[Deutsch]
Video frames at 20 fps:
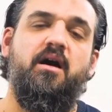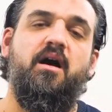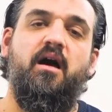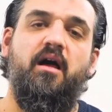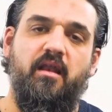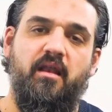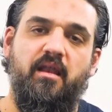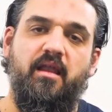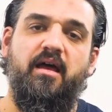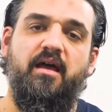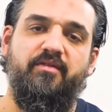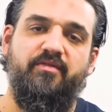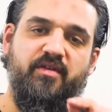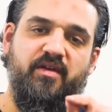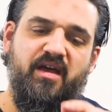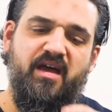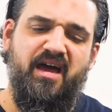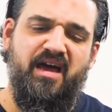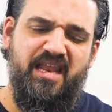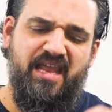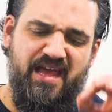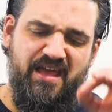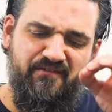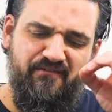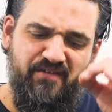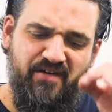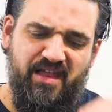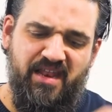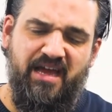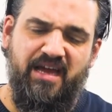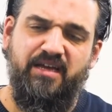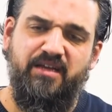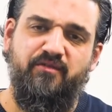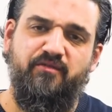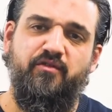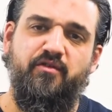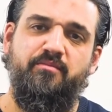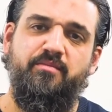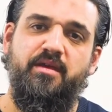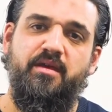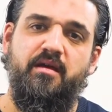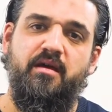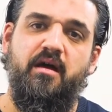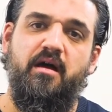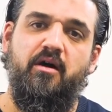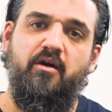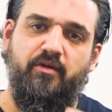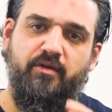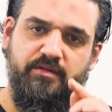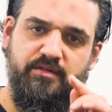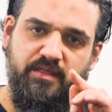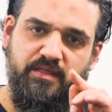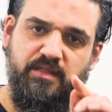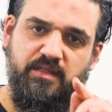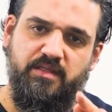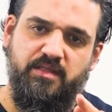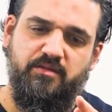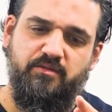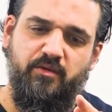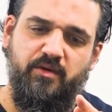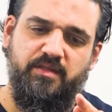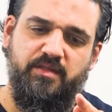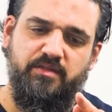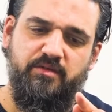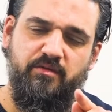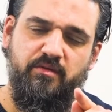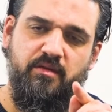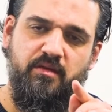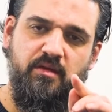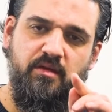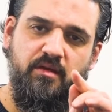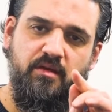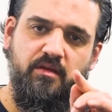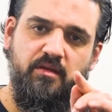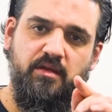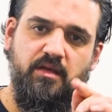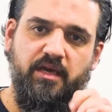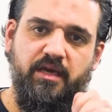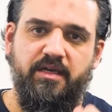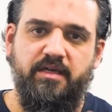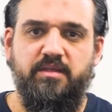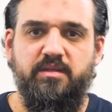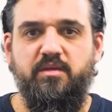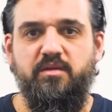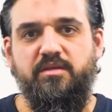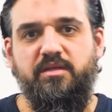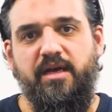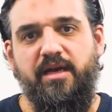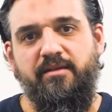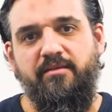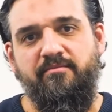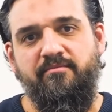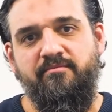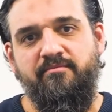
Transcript: Allah Ta'ala, er verlangt von mir, auch in dieser Situation, gerecht zu sein.